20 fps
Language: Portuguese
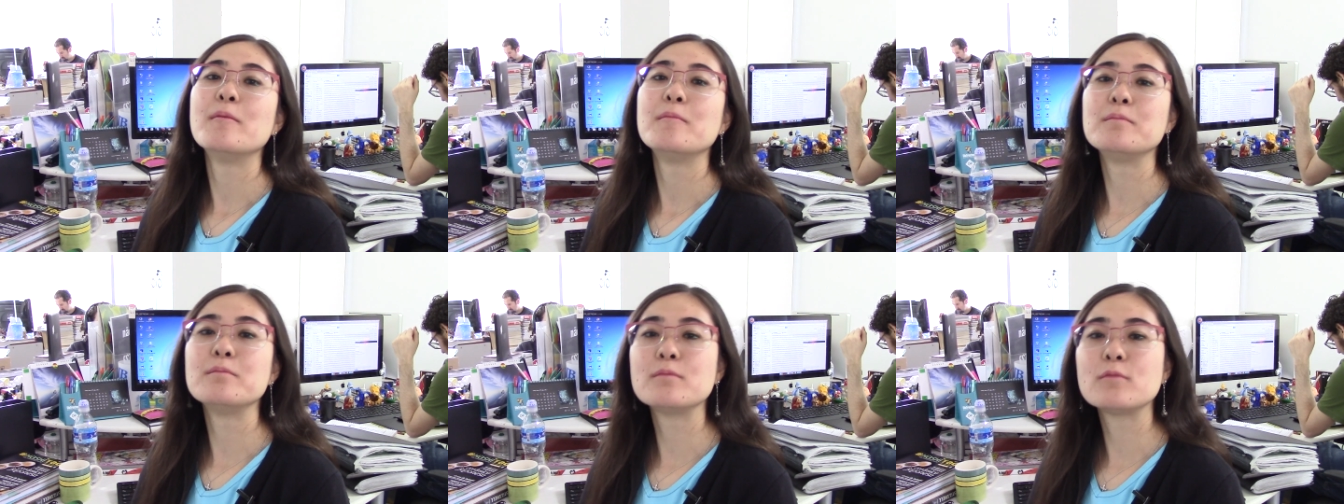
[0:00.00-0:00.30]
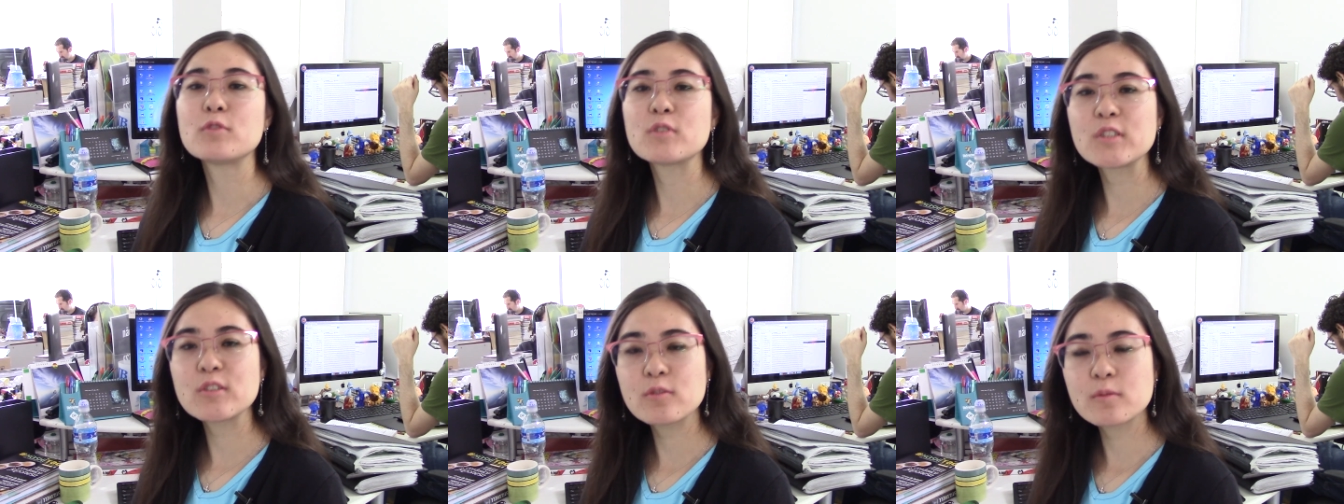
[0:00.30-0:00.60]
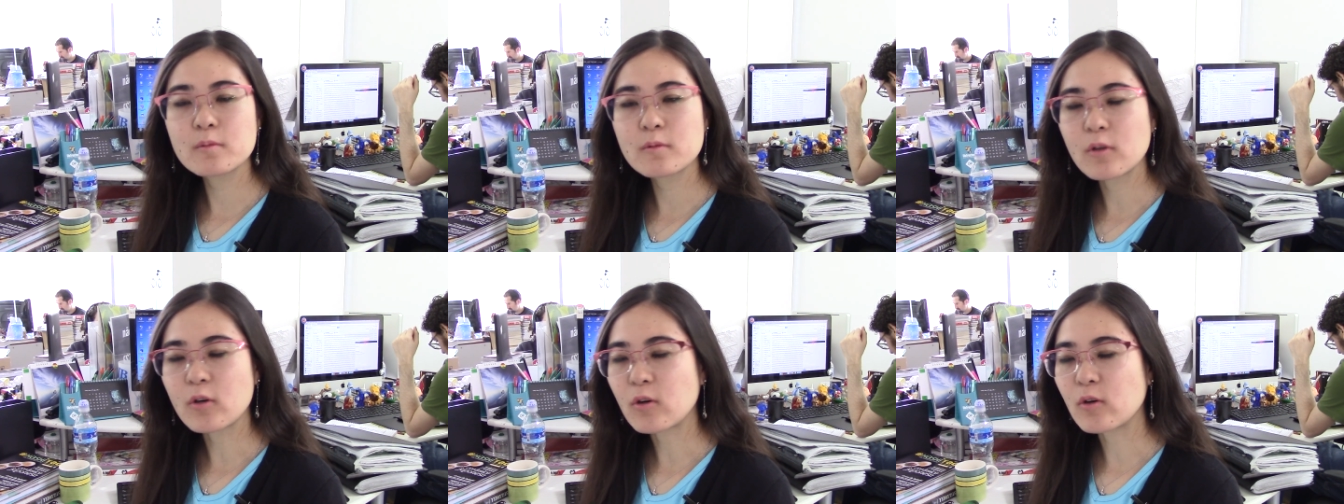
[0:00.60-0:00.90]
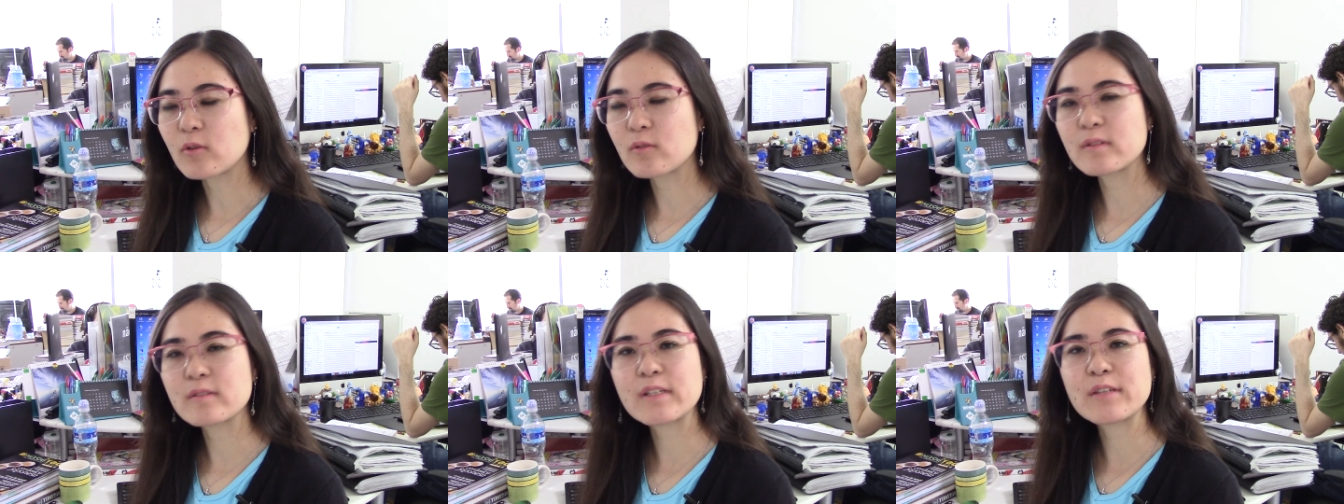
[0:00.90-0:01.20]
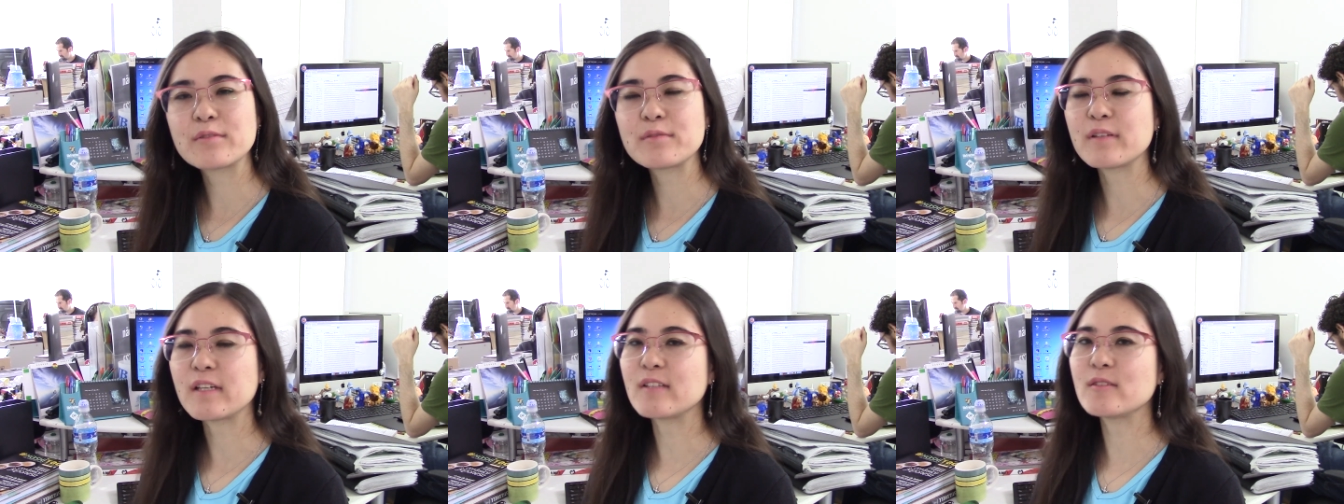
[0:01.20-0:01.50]
Muito bom,
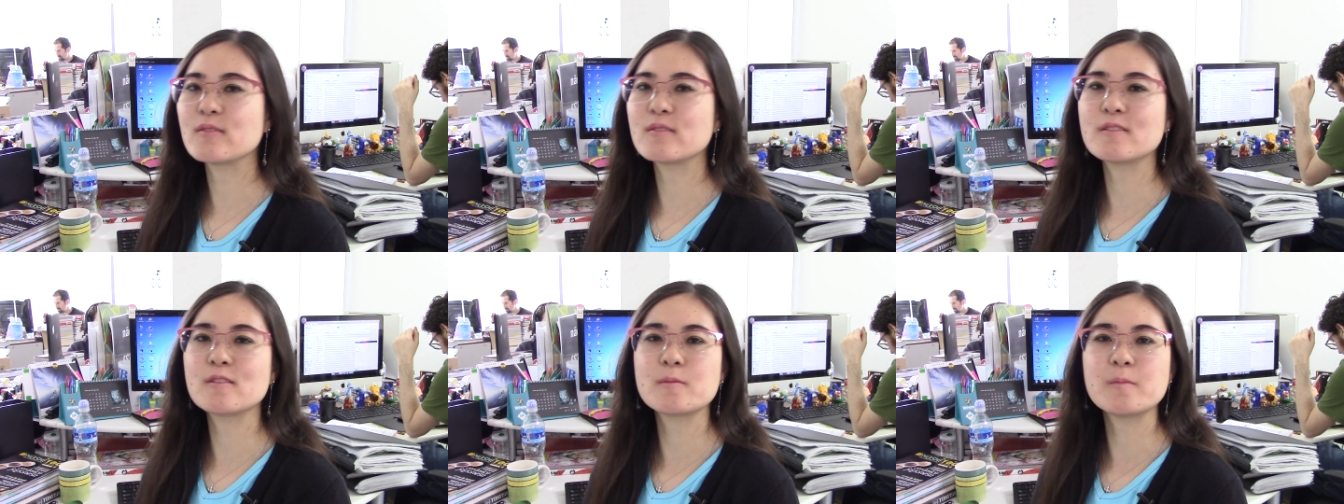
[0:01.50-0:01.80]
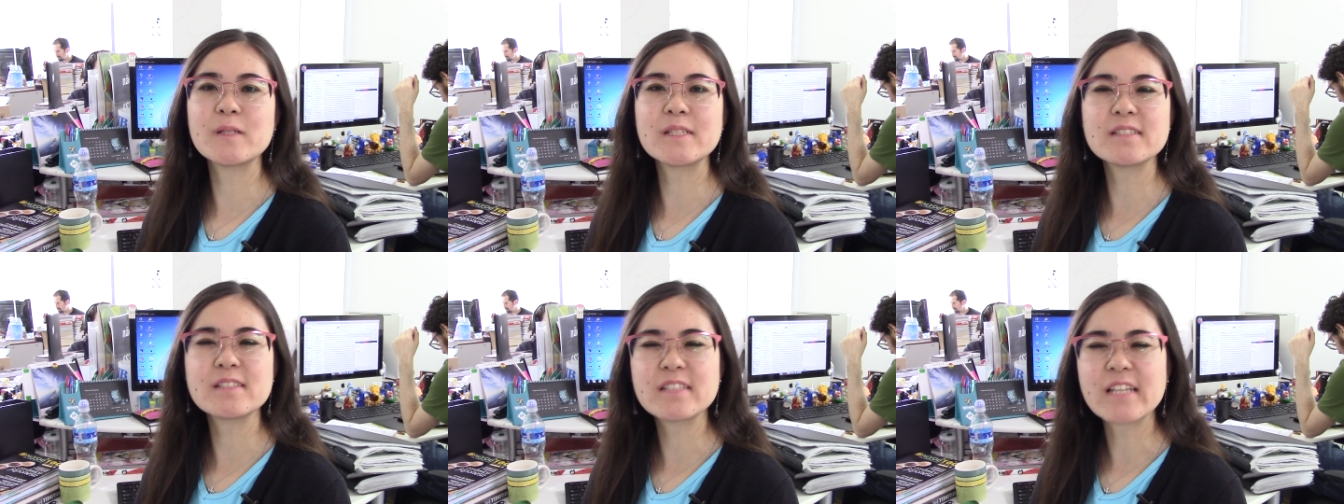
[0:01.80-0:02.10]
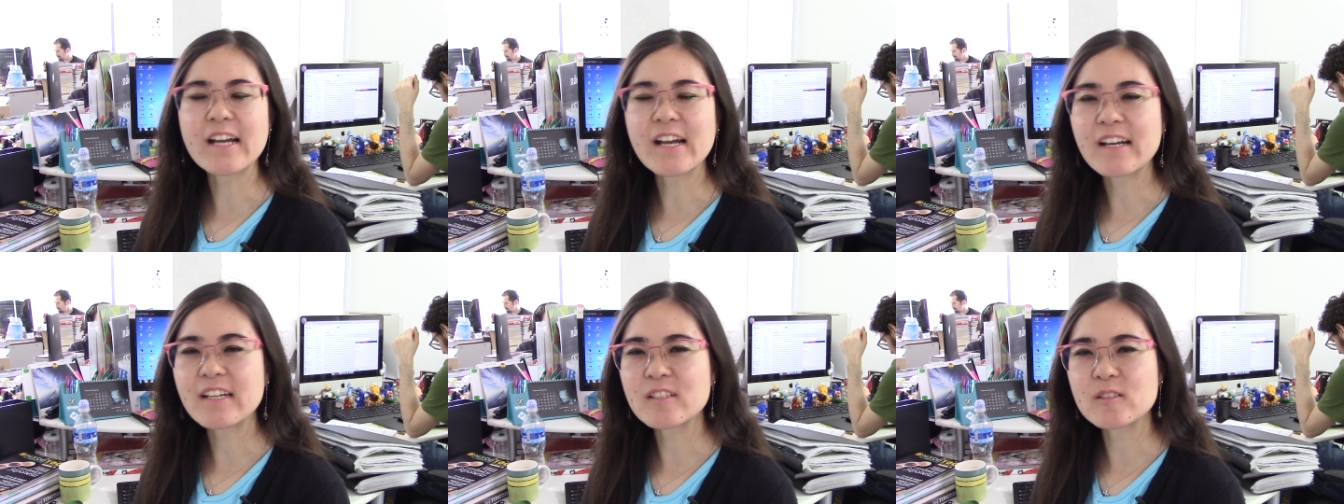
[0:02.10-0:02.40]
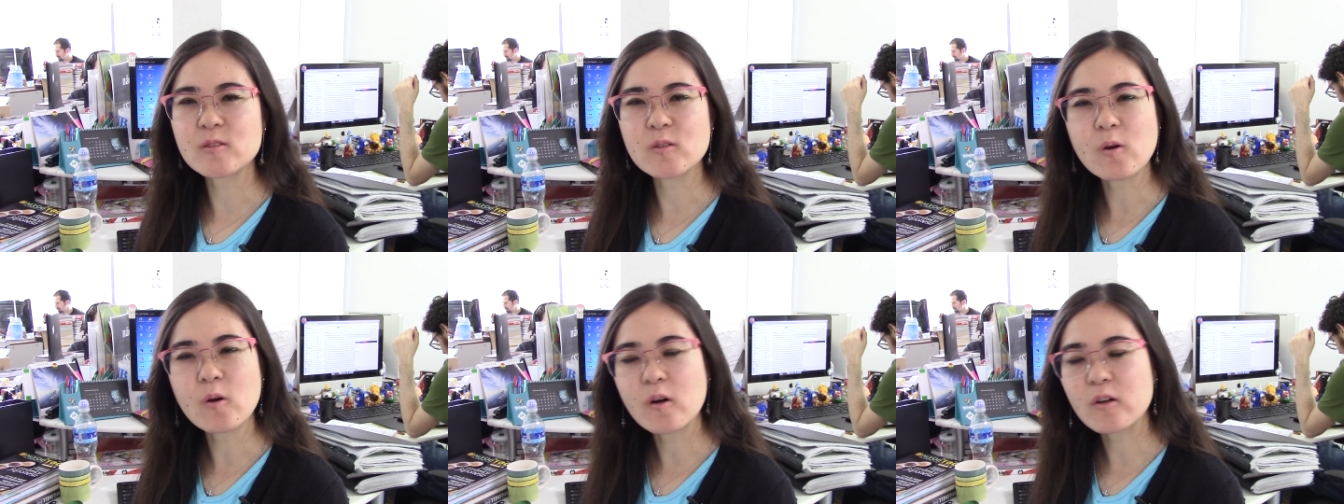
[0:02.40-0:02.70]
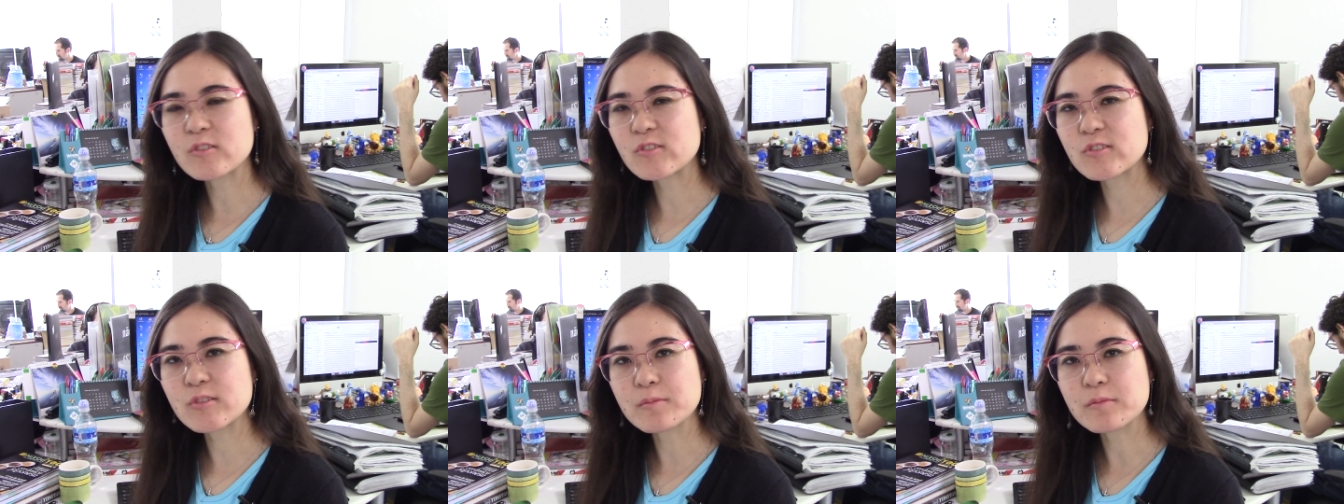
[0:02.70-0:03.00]
efeitos especiais
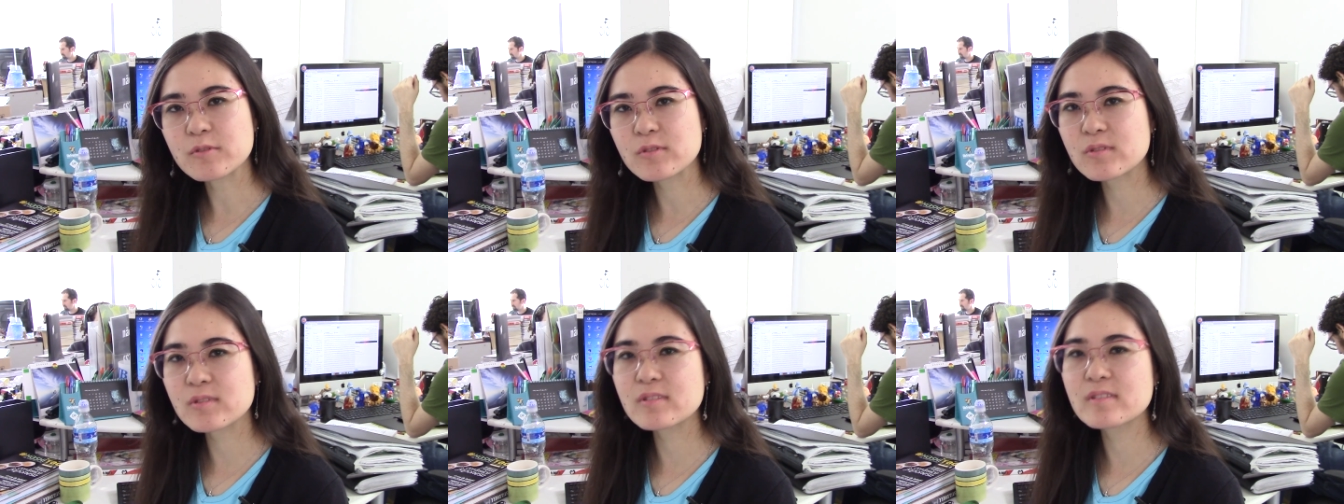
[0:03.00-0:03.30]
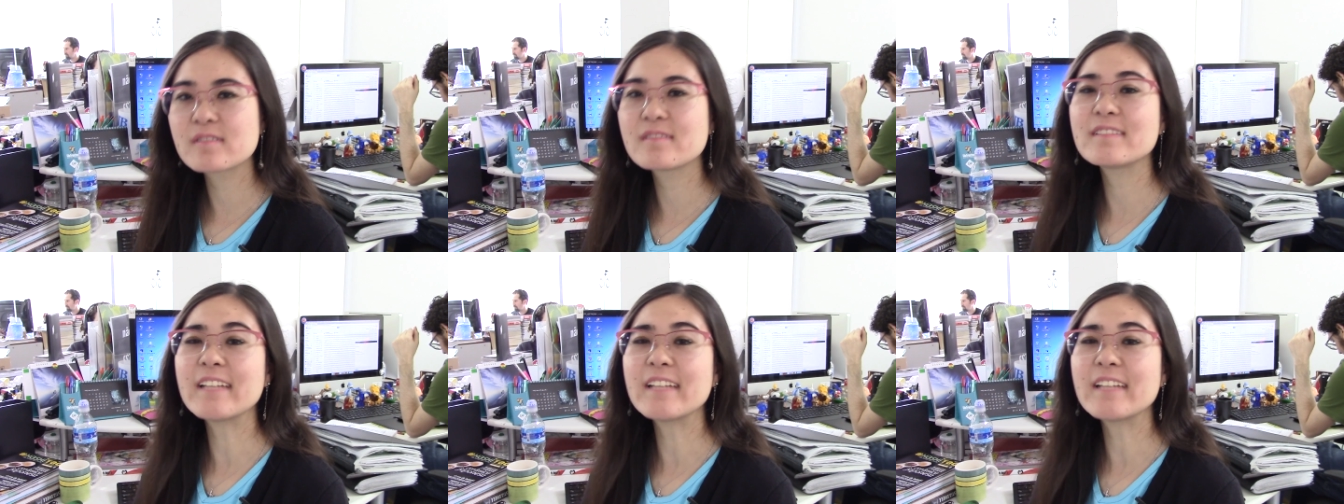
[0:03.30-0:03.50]
ótimos.